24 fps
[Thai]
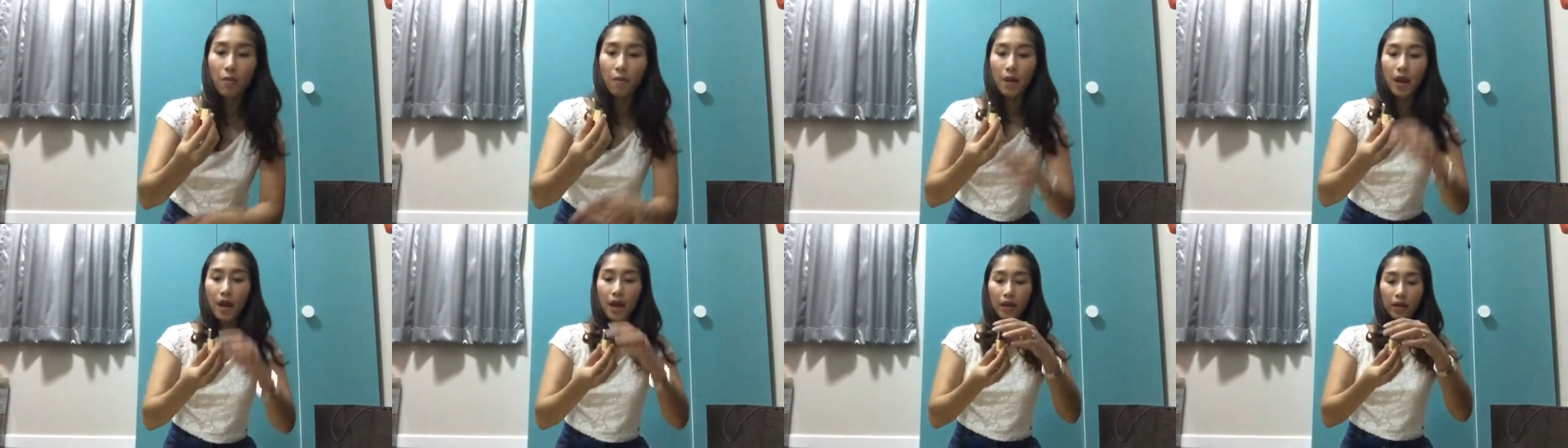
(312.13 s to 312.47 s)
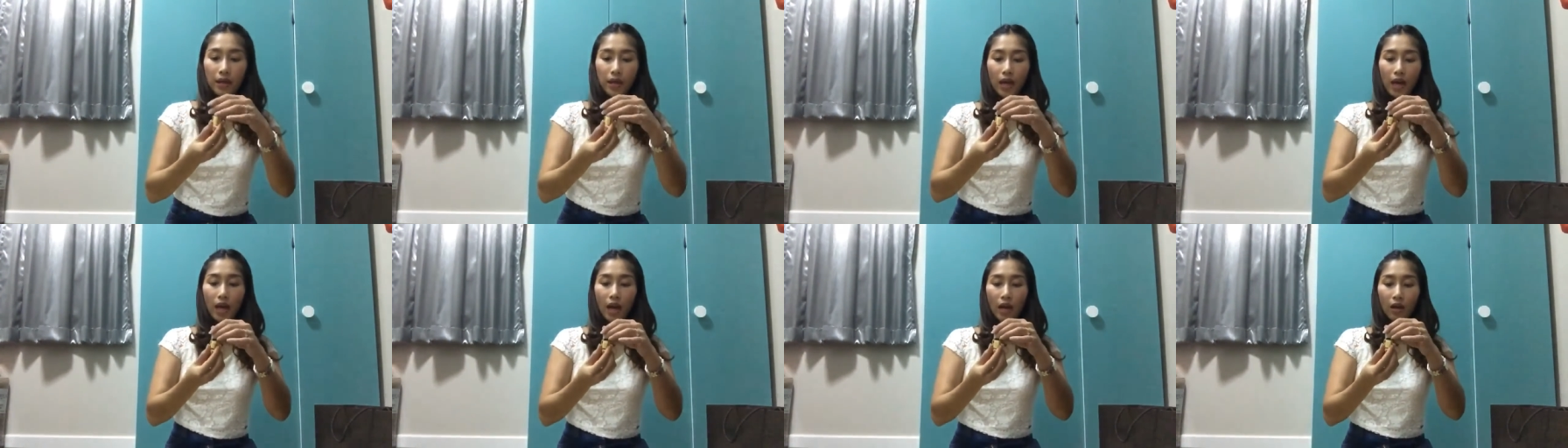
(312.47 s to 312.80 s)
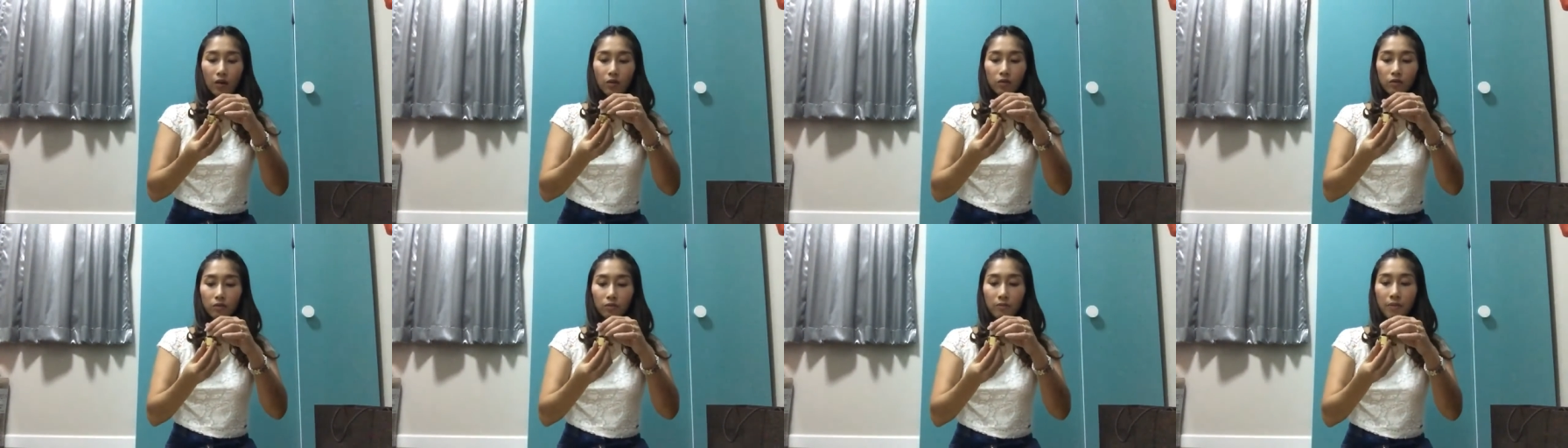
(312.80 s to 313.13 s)
Alma เนี่ยค่ะ
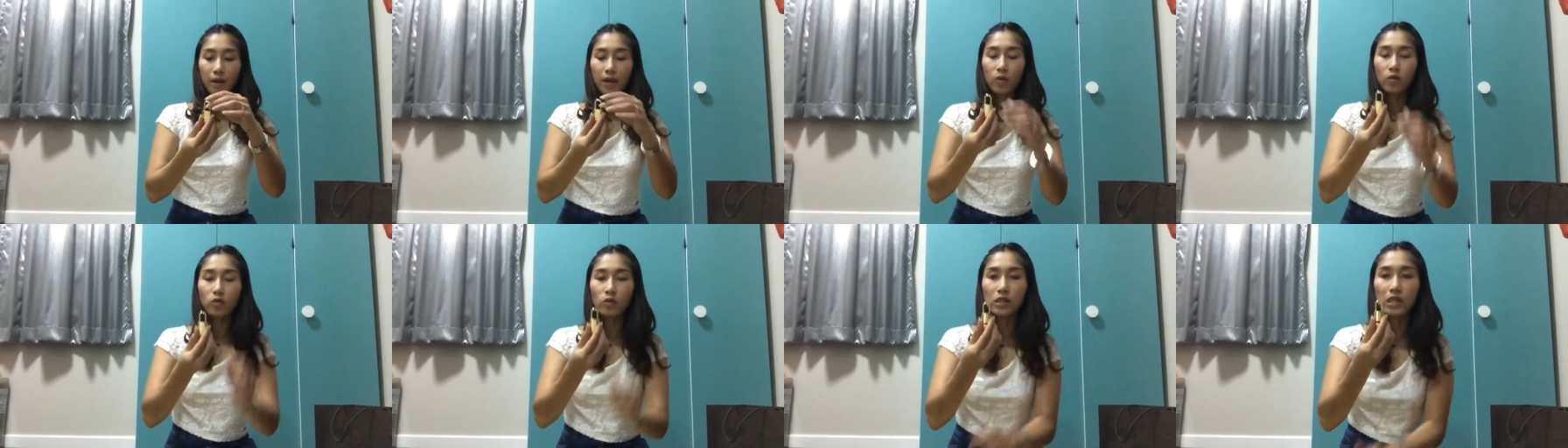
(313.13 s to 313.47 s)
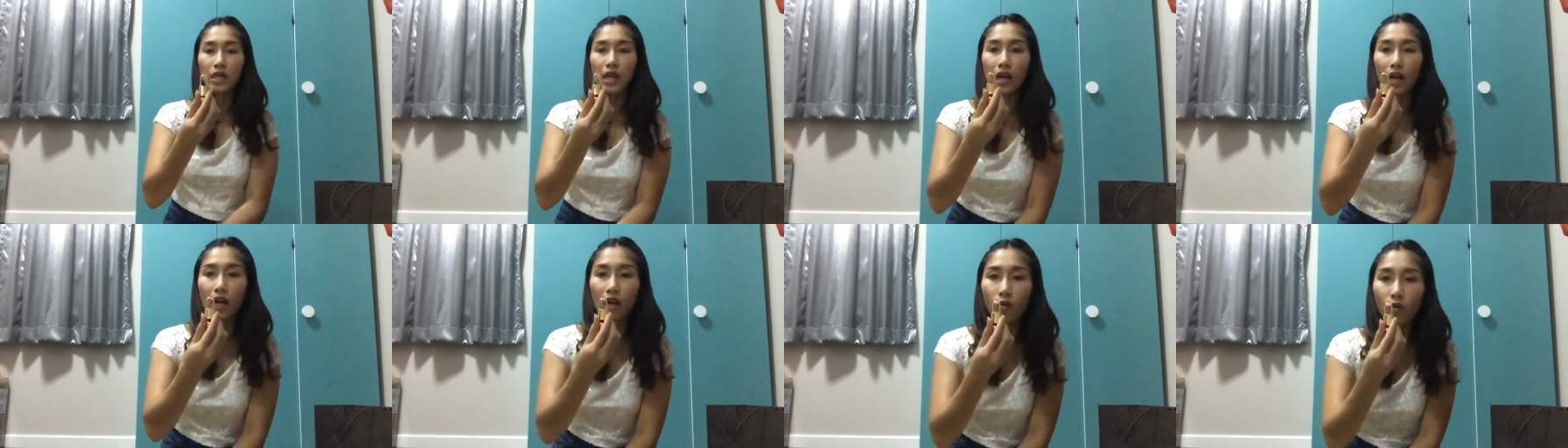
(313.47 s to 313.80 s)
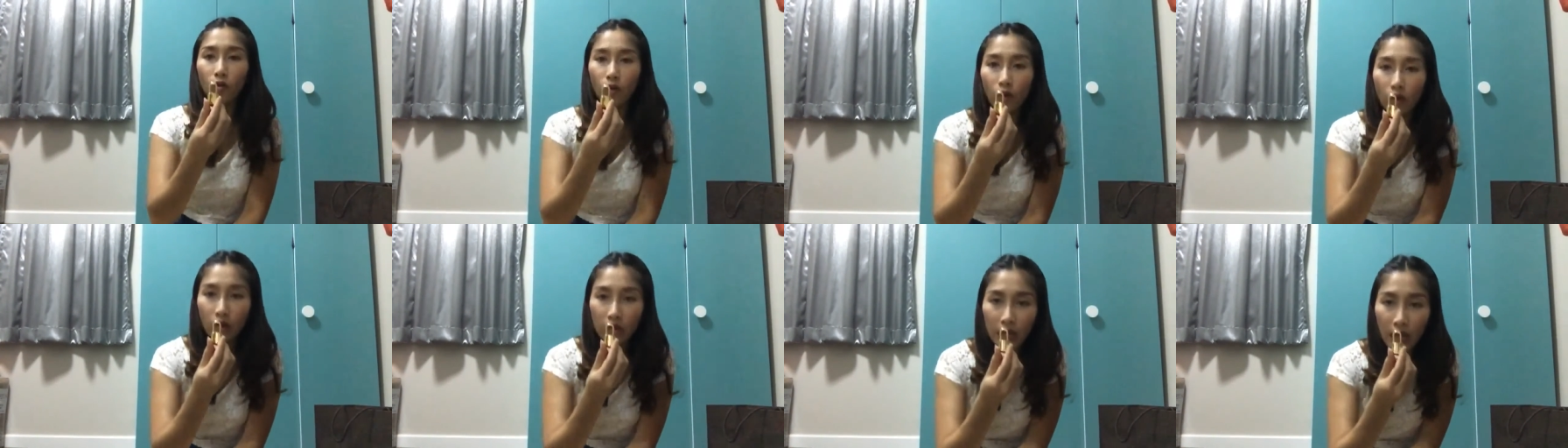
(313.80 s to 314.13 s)
แม่กุญแจเขา
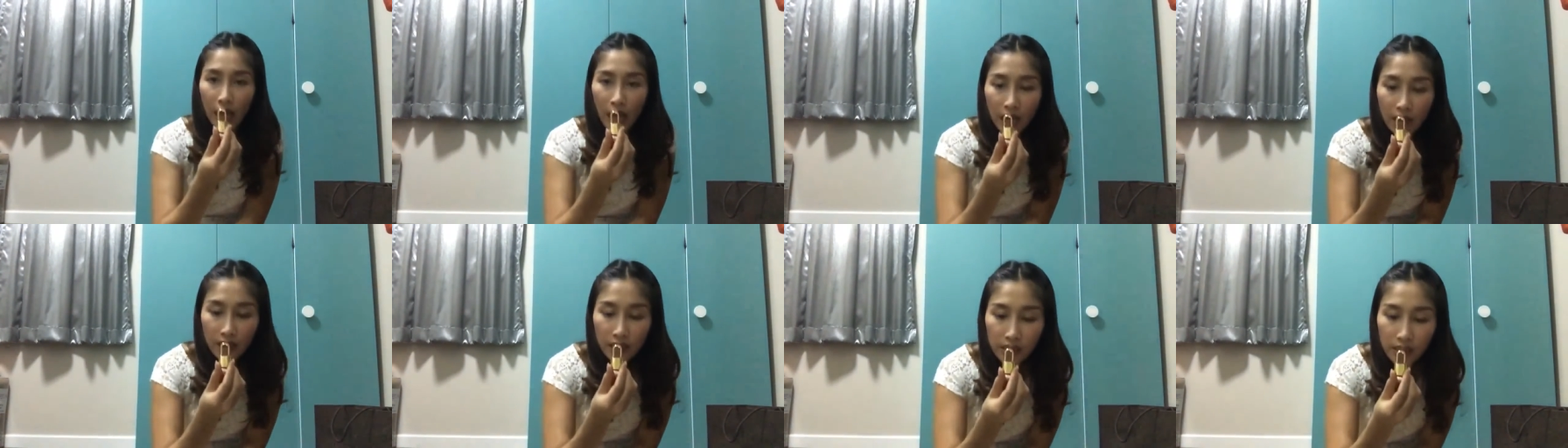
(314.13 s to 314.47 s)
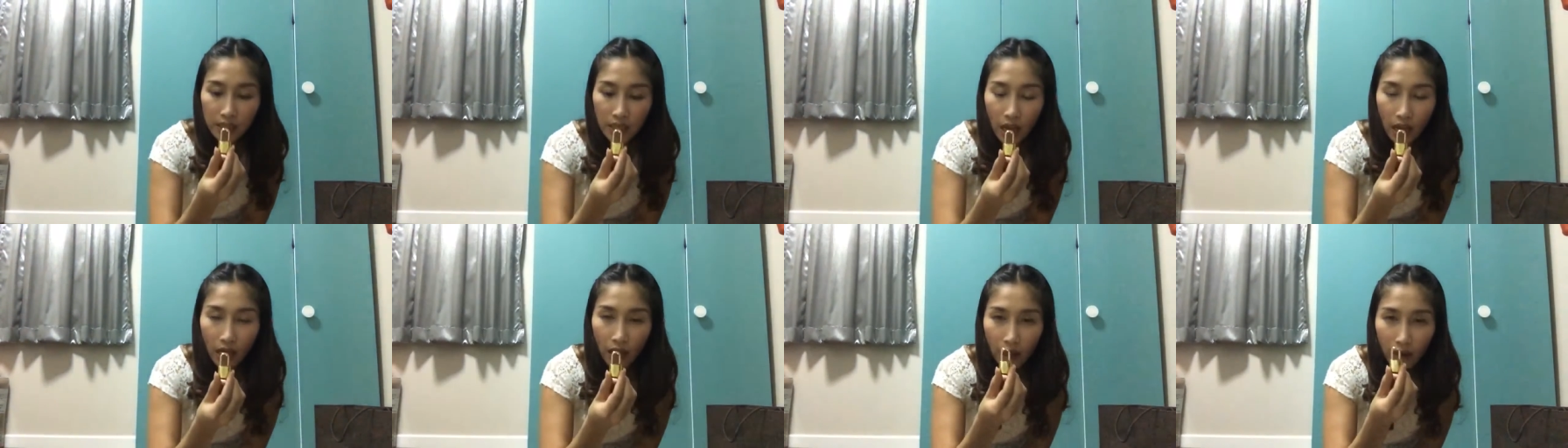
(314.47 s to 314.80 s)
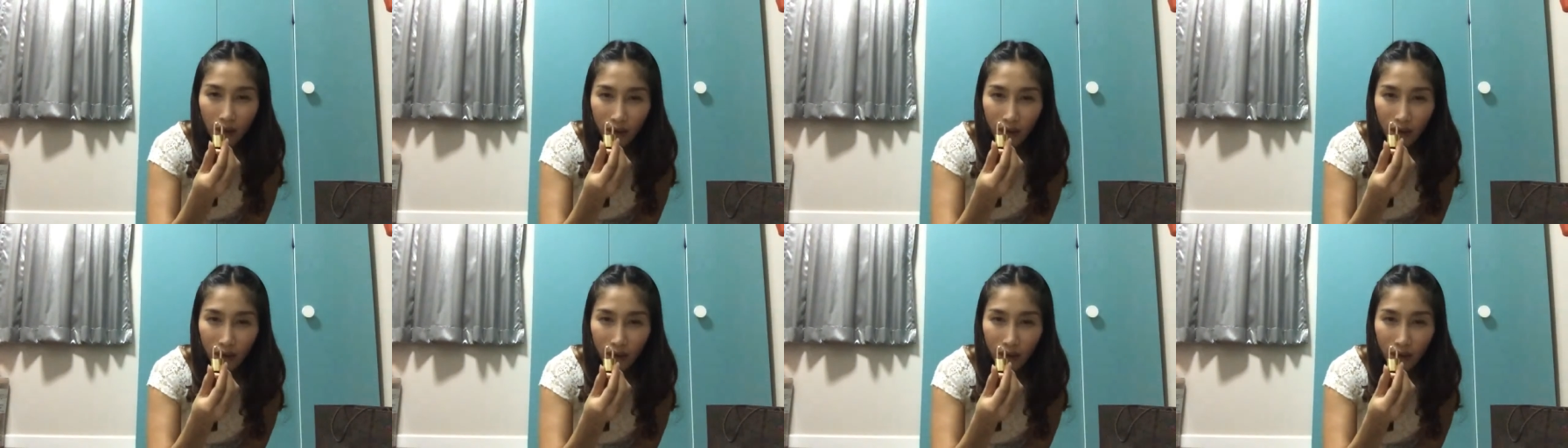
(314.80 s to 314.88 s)
ค่อนข้างที่จะ